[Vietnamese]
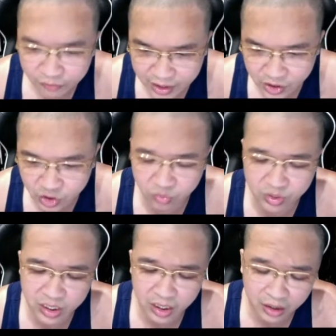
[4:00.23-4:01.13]
vận dụng
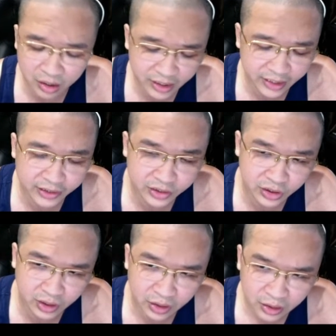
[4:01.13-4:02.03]
được ở trên thị
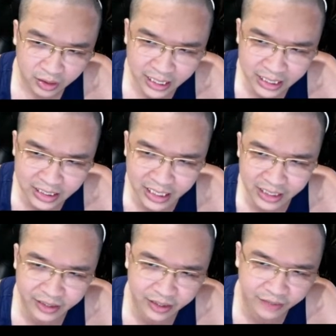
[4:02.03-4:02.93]
trường thầy dạy
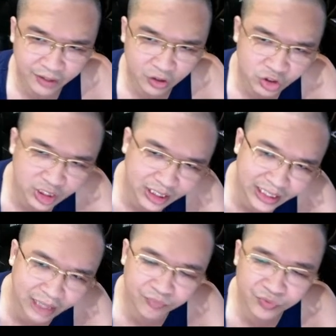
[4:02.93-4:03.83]
thì phải có trách
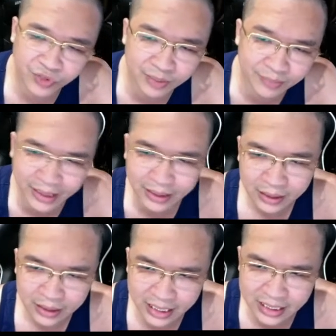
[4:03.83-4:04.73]
nhiệm chứng minh
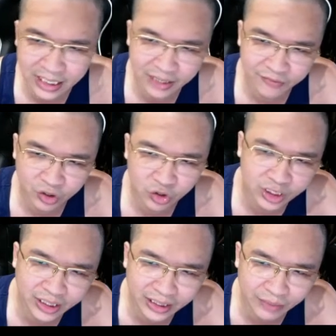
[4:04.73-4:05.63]
thầy dạy phải có
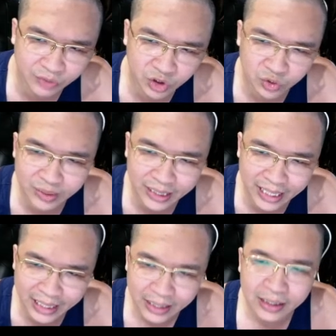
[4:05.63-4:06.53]
trách nhiệm cho chúng
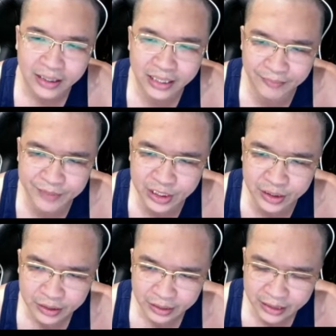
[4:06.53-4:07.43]
ta kiểm
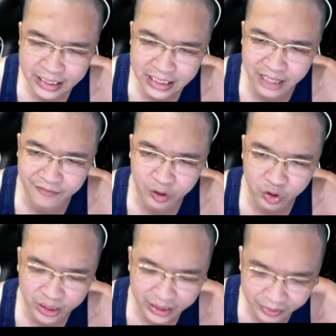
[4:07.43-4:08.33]
chứng thầy dạy phải có
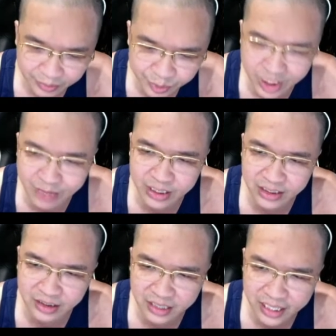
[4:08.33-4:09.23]
trách nhiệm giao dịch
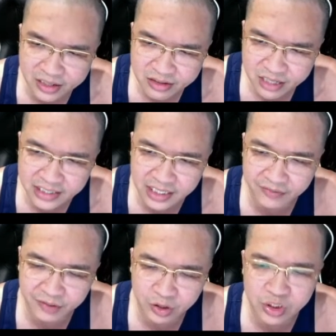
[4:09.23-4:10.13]
thực tế thầy dạy
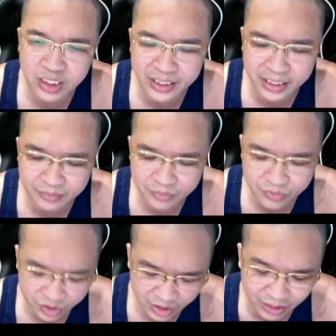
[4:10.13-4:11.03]
có trách nhiệm
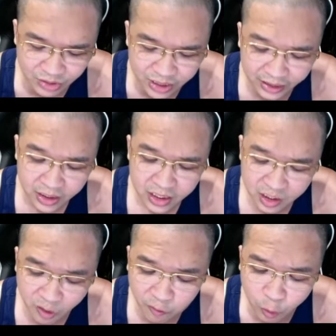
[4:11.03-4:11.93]
giao dịch
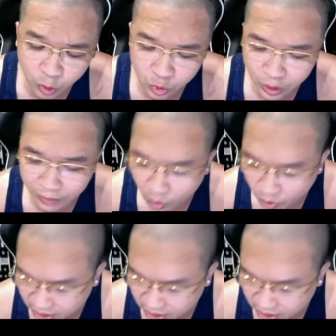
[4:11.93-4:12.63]
sâu phun toàn bộ lịch